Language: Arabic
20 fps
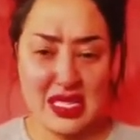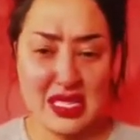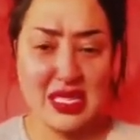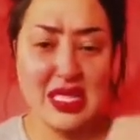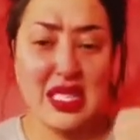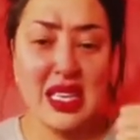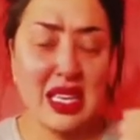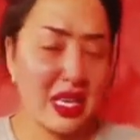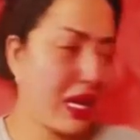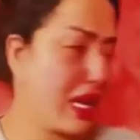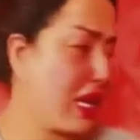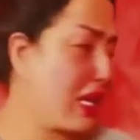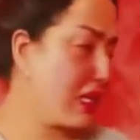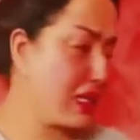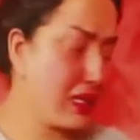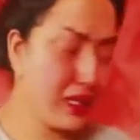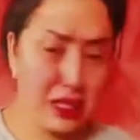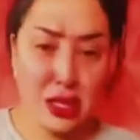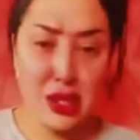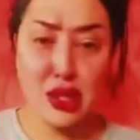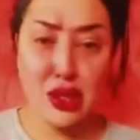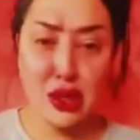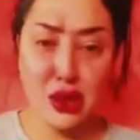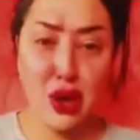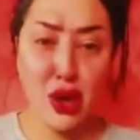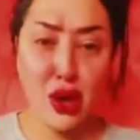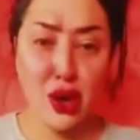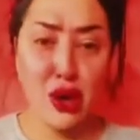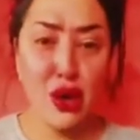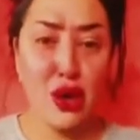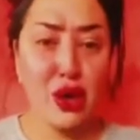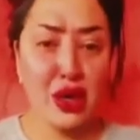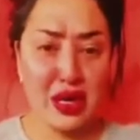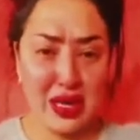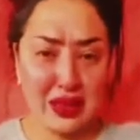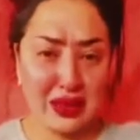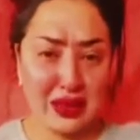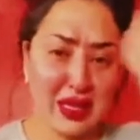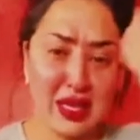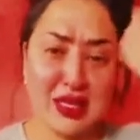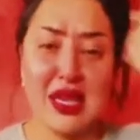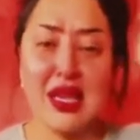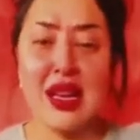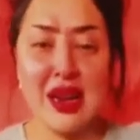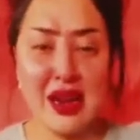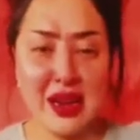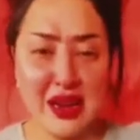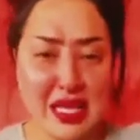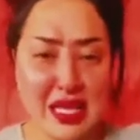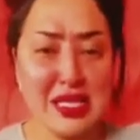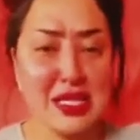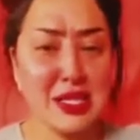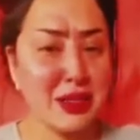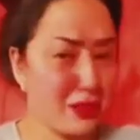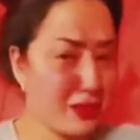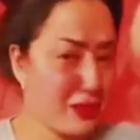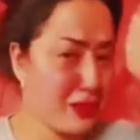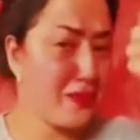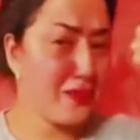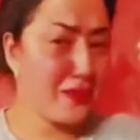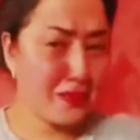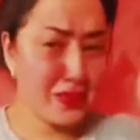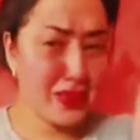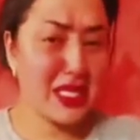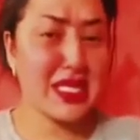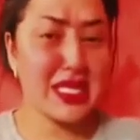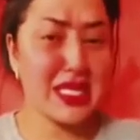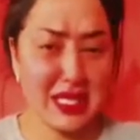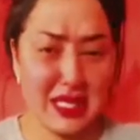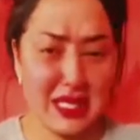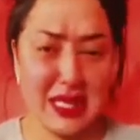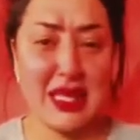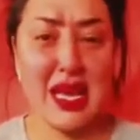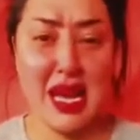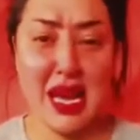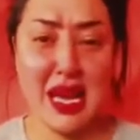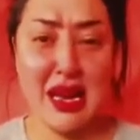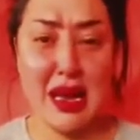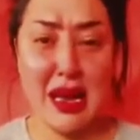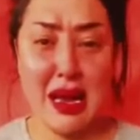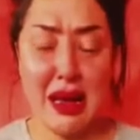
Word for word: كيهز رجلو وكيعطيني للراس بالصندالة